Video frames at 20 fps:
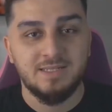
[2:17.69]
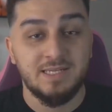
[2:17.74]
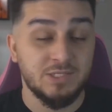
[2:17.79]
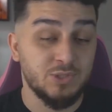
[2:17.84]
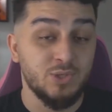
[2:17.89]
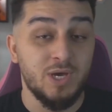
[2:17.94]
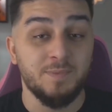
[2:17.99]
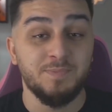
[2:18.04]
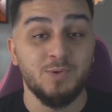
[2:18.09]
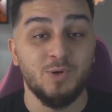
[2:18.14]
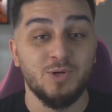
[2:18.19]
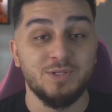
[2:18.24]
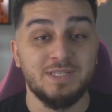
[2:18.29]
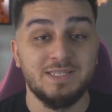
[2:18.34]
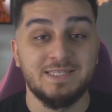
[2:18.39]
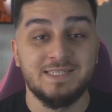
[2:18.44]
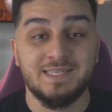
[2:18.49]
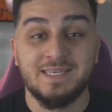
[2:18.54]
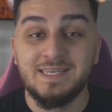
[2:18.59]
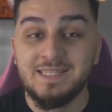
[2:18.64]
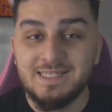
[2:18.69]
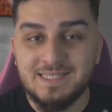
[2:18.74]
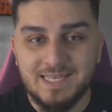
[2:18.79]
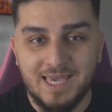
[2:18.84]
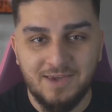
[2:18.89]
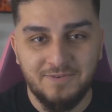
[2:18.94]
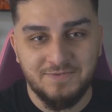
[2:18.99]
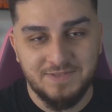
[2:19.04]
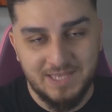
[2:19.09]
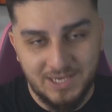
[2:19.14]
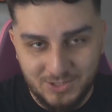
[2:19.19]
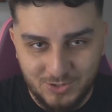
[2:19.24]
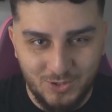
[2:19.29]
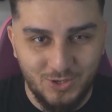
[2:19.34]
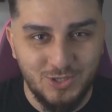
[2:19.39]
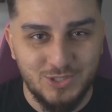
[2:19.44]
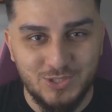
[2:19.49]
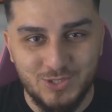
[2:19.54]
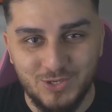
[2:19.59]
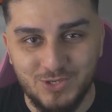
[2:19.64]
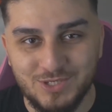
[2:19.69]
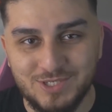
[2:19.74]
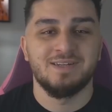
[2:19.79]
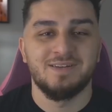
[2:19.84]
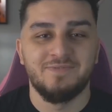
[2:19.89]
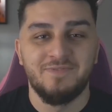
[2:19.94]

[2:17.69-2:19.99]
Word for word: Dazu habt ihr noch die Skin Safe Technology, Jungs,